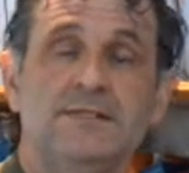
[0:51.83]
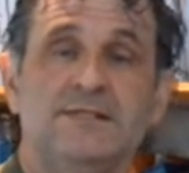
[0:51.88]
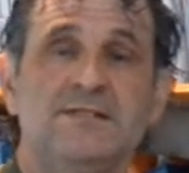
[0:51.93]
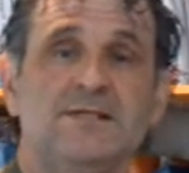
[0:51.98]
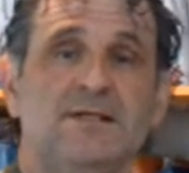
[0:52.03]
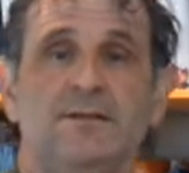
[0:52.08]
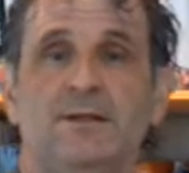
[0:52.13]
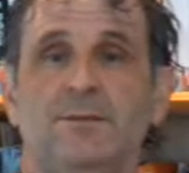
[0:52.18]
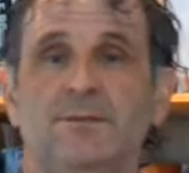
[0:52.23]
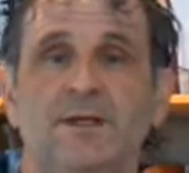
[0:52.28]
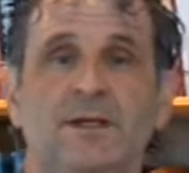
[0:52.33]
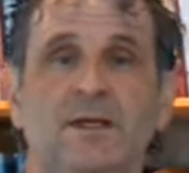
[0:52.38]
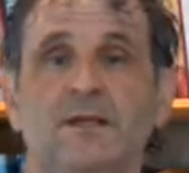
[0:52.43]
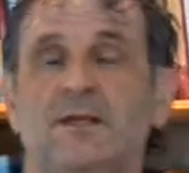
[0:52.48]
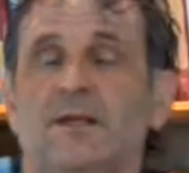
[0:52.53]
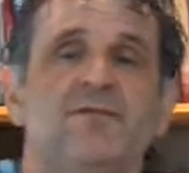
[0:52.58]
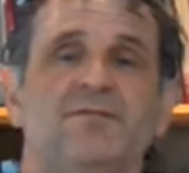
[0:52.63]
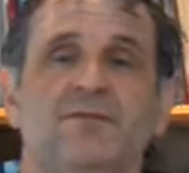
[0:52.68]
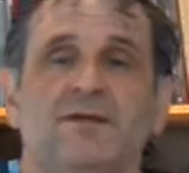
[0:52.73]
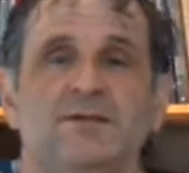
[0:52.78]
ici en
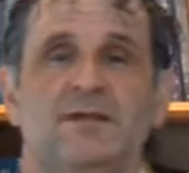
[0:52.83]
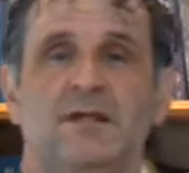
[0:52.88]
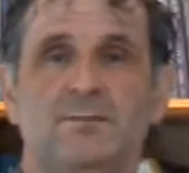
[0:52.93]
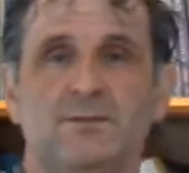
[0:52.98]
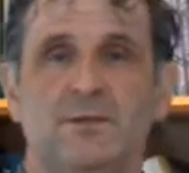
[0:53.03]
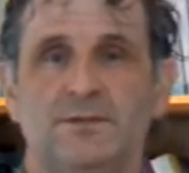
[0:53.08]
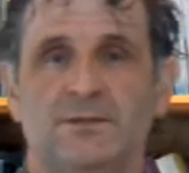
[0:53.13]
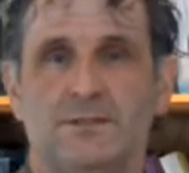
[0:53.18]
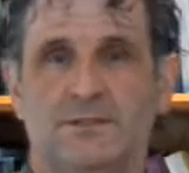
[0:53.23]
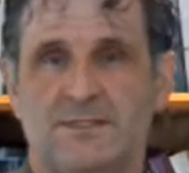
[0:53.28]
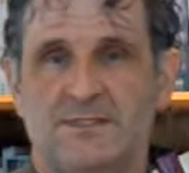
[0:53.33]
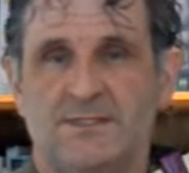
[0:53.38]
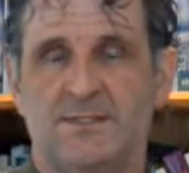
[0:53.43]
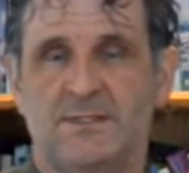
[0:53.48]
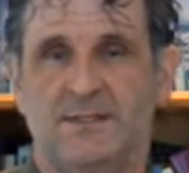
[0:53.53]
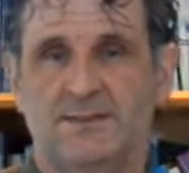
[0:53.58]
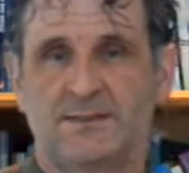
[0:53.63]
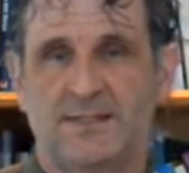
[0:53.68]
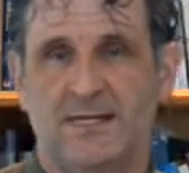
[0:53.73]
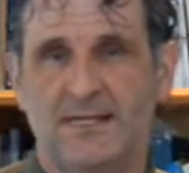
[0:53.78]
Amérique, en fait dans le monde
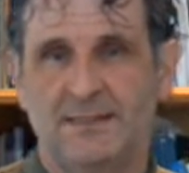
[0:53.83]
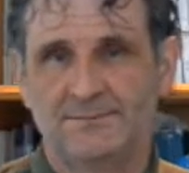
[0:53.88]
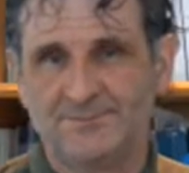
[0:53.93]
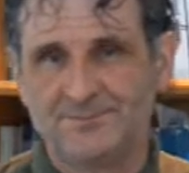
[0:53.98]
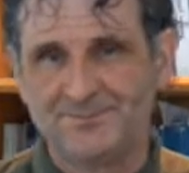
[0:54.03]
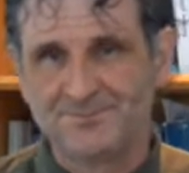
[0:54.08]
occidental.